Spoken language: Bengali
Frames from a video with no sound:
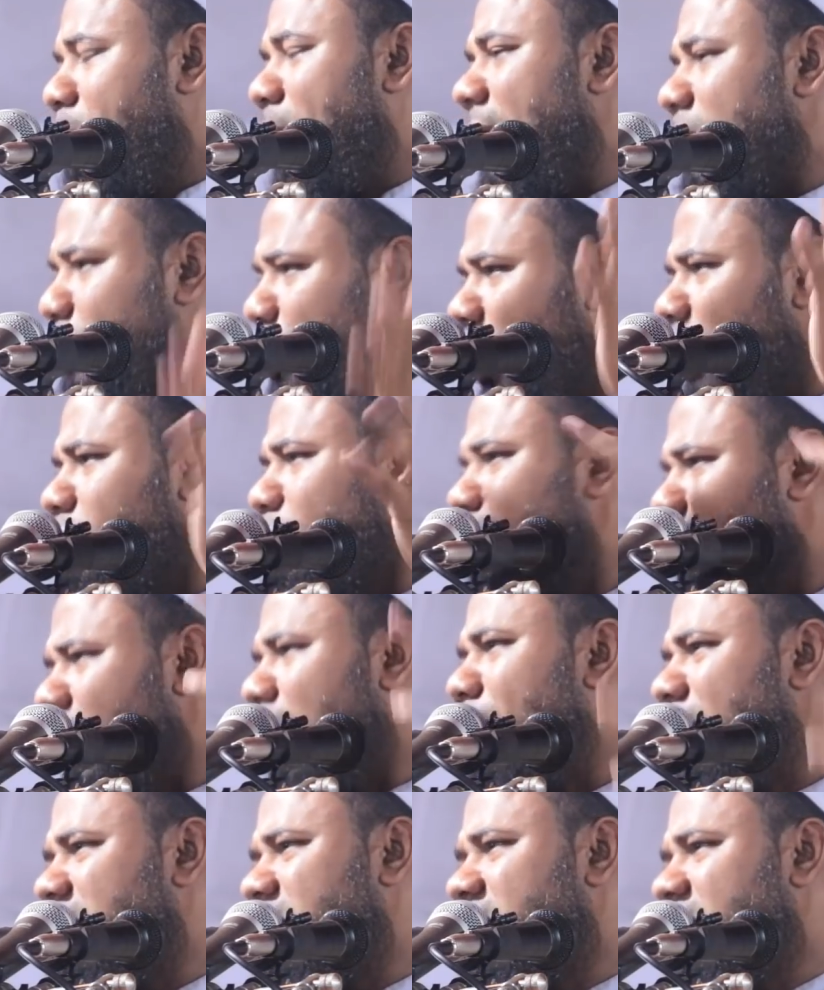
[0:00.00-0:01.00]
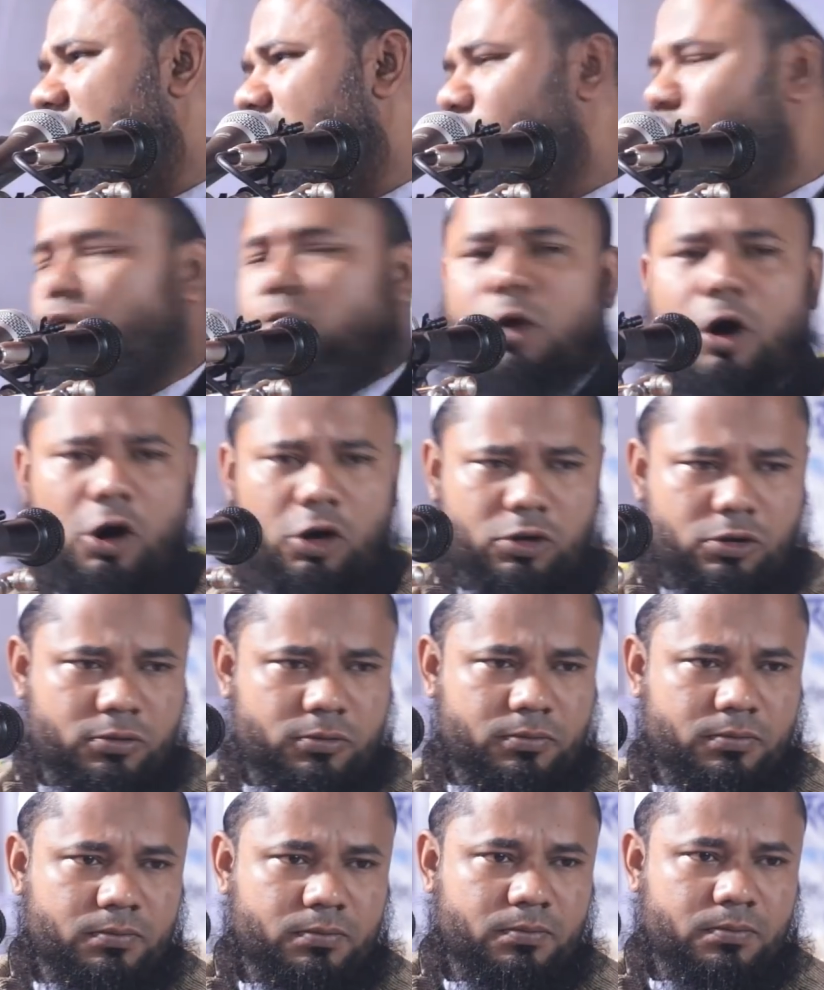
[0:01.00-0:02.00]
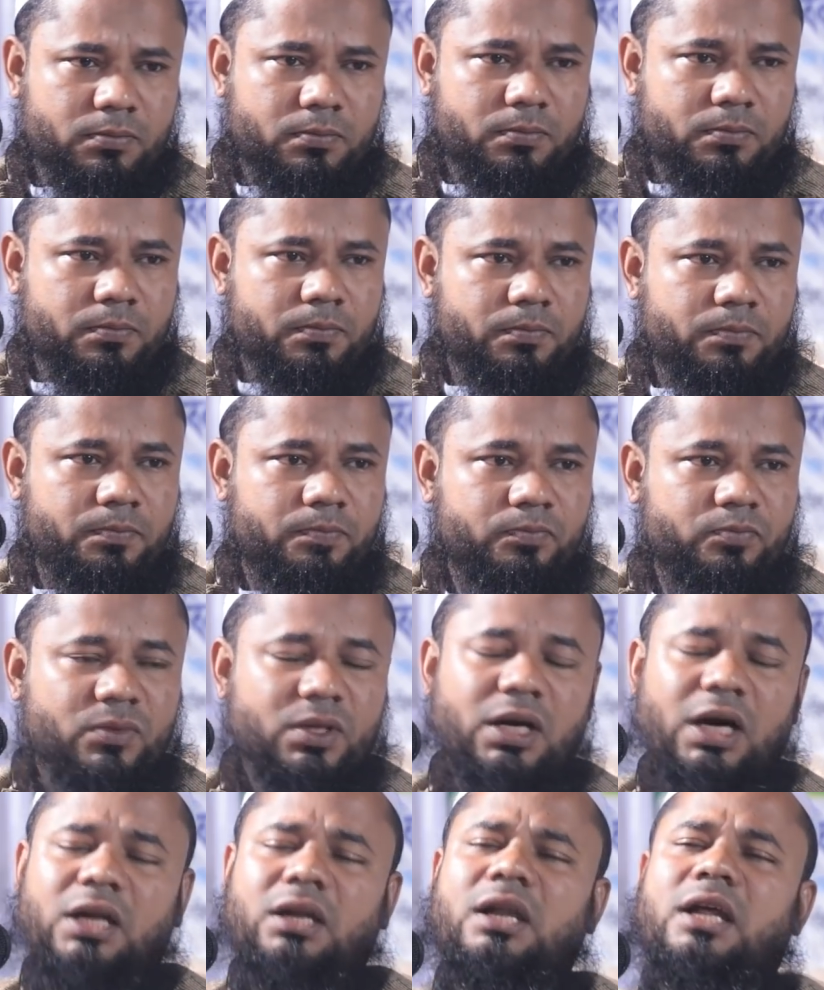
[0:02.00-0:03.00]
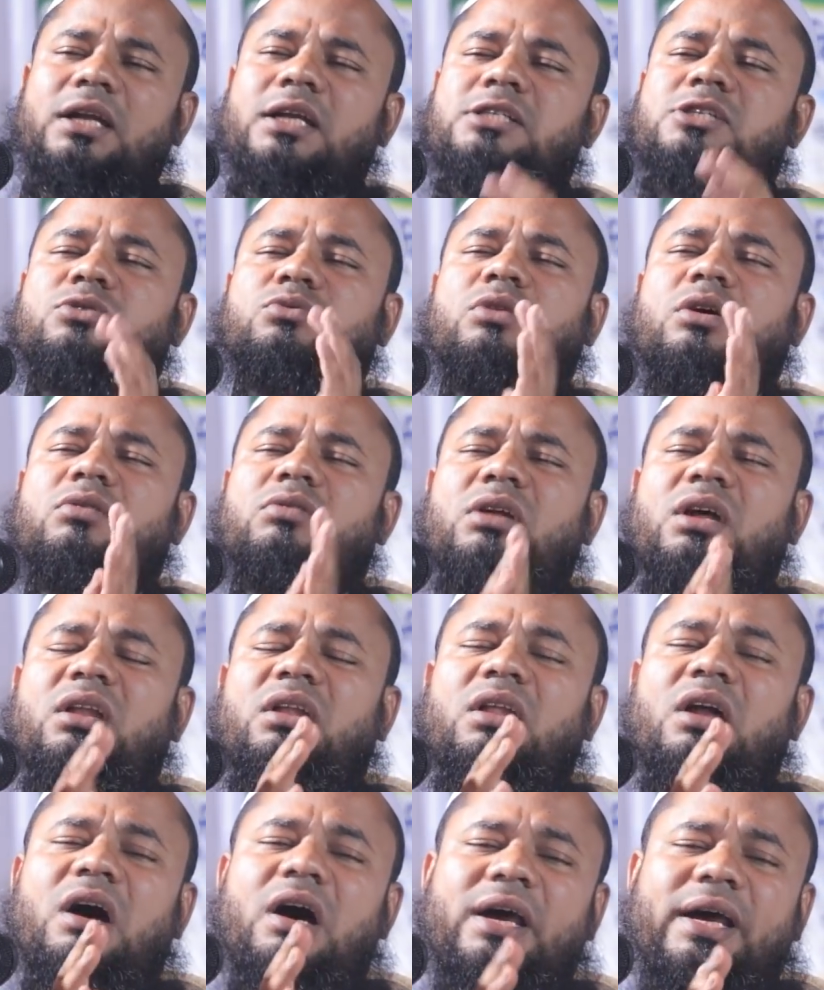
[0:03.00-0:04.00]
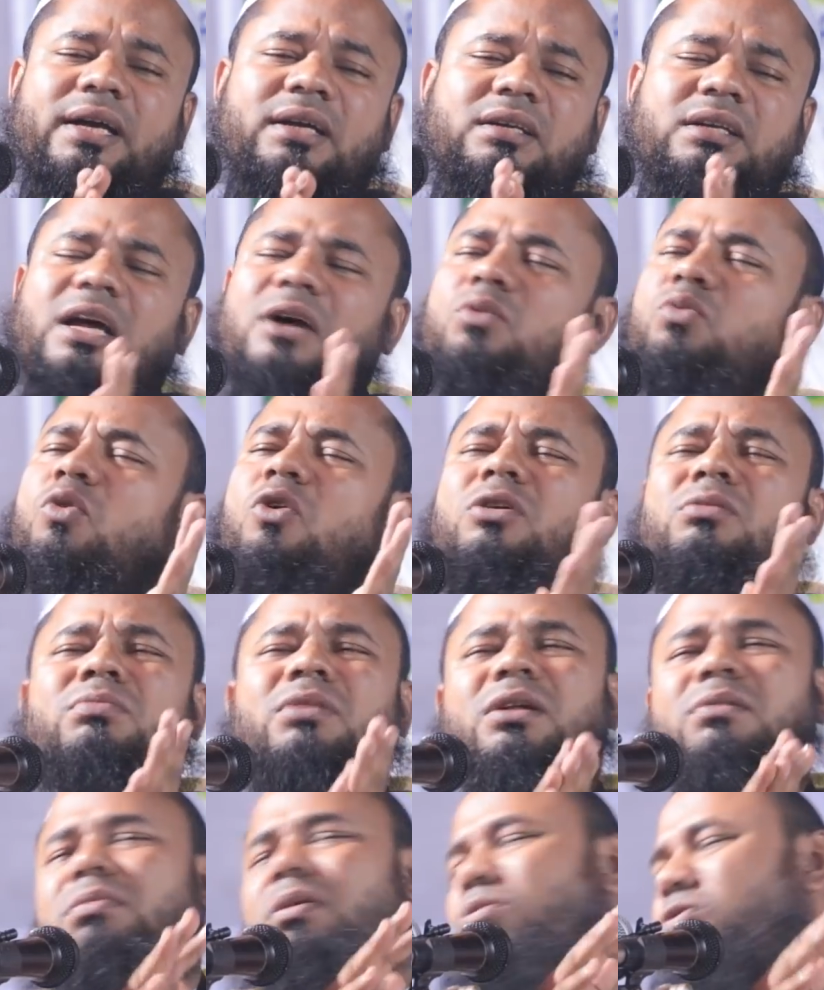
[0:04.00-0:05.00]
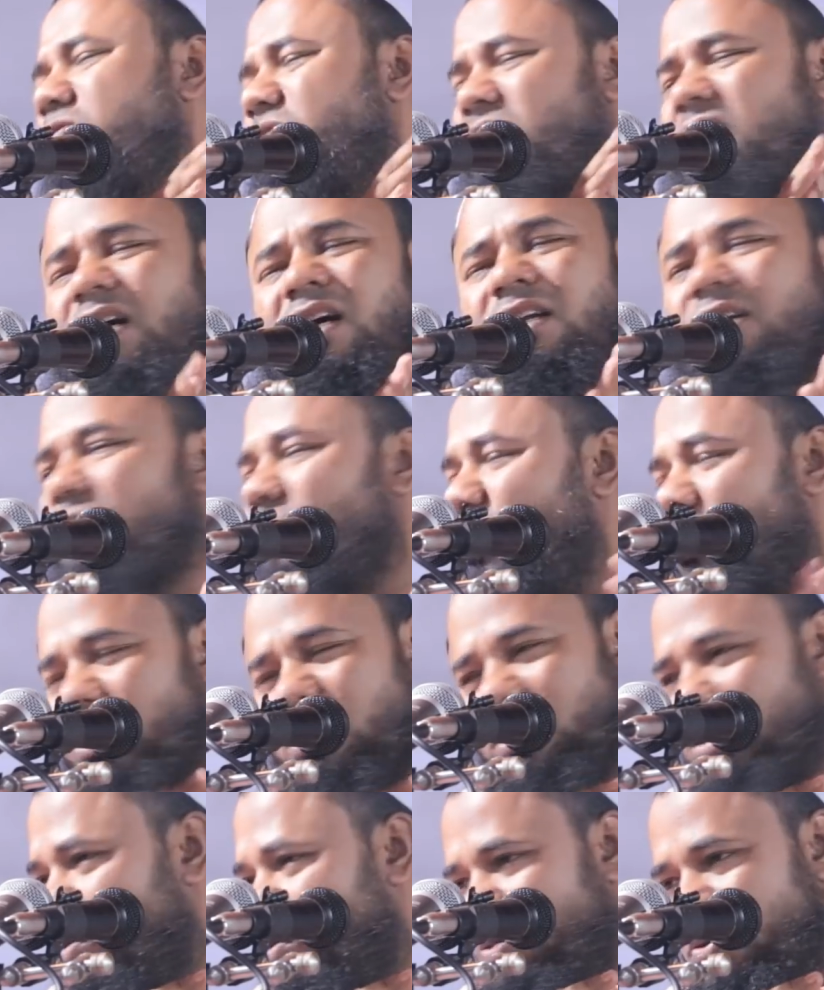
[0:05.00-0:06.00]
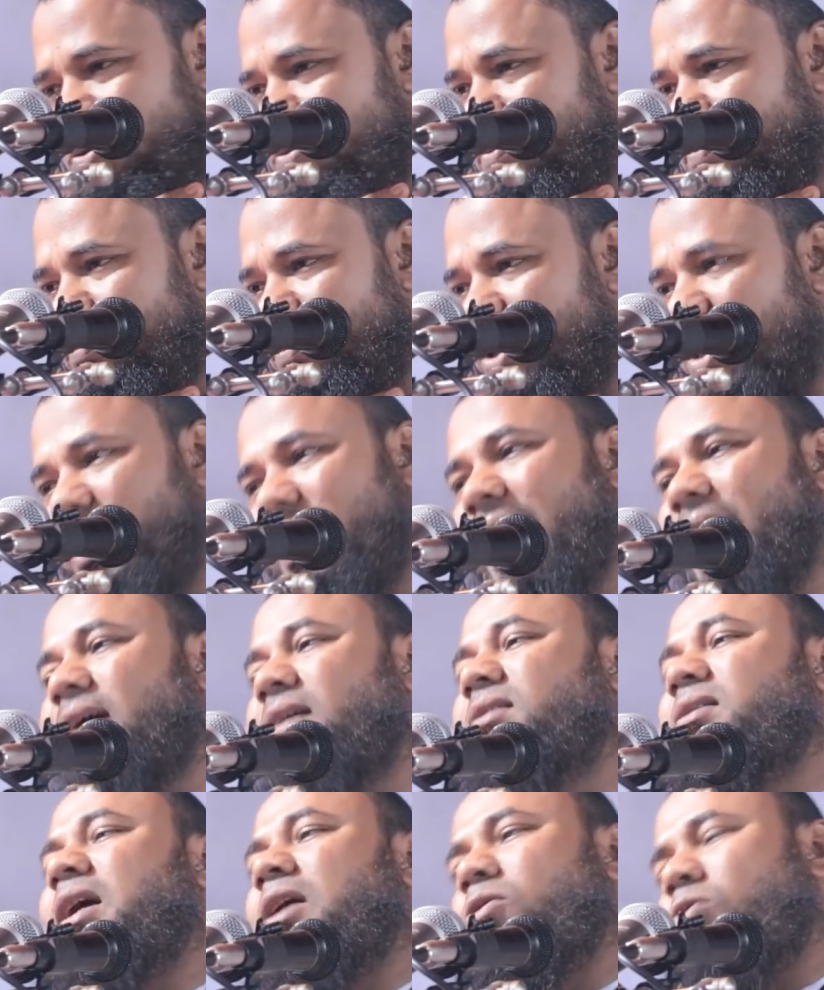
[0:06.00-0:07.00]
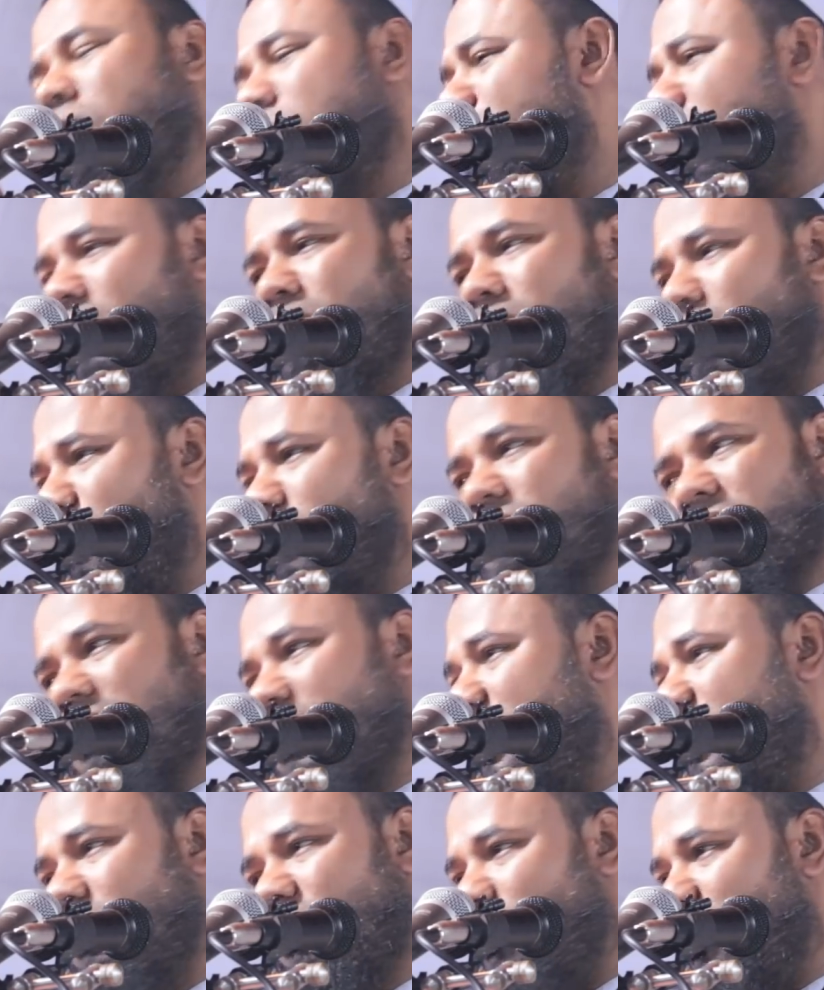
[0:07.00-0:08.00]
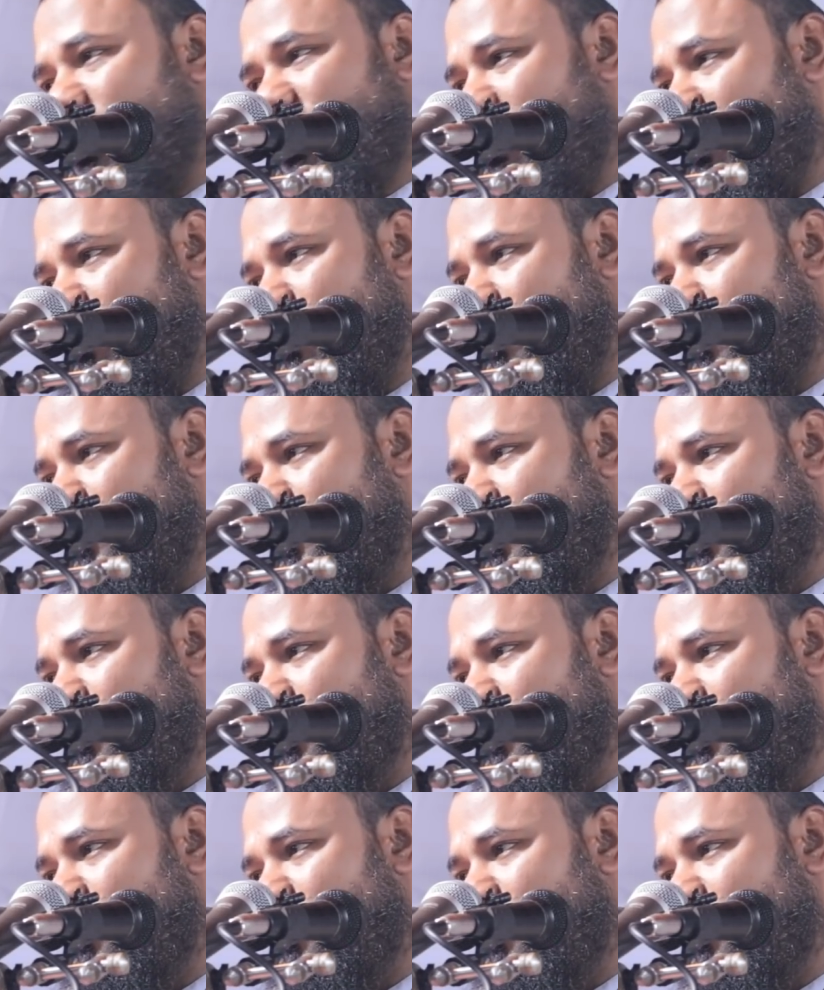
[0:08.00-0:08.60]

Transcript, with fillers: পাঠক তো নামাজি এক যুবক আল্লাহর কাছে দোয়া করে আল্লাহ একটা কর্মের ব্যবস্থা কালি করে দাও একটা কর্মের ব্যবস্থা কালি করে দাও